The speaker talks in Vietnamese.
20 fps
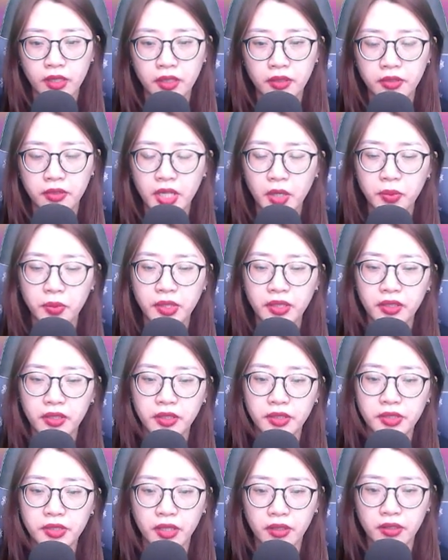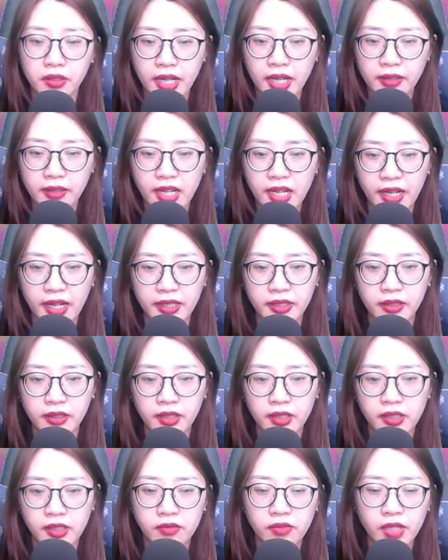Nếu như giữ hắn lại,
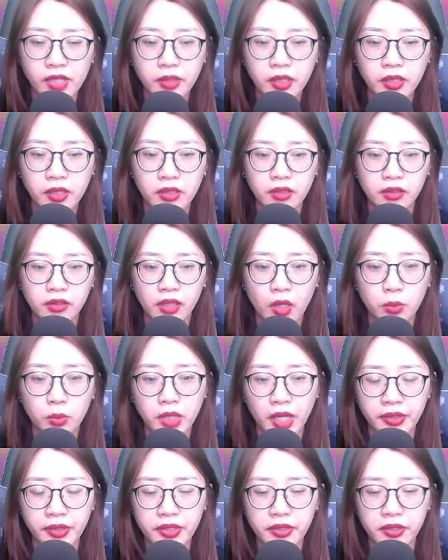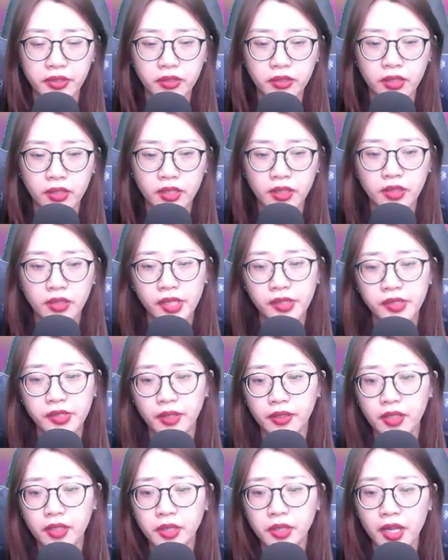vết thương không thể chữa thì chỉ
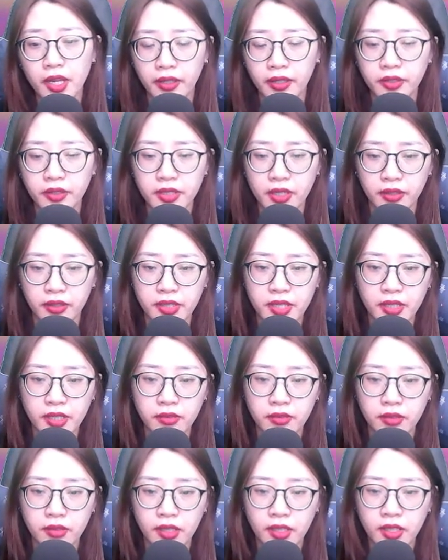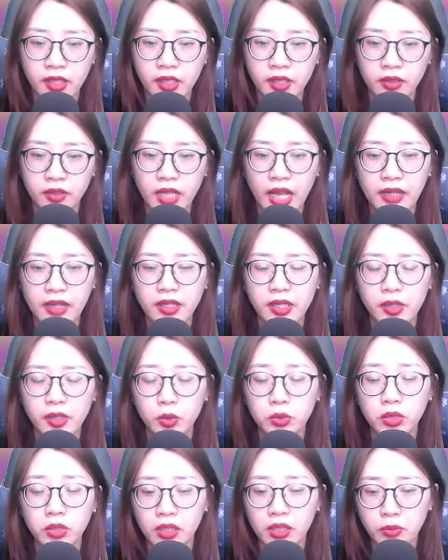có thể chờ chết. Thà liều
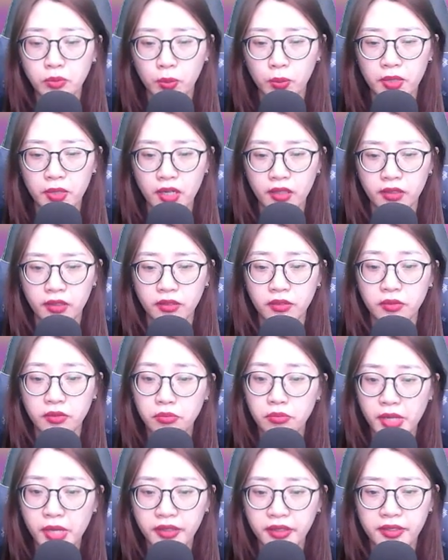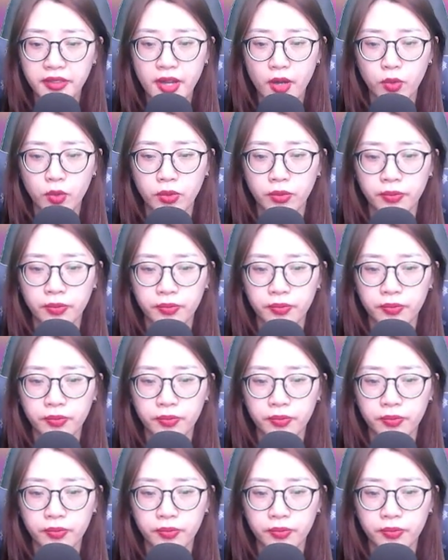thử một lần, biết đâu.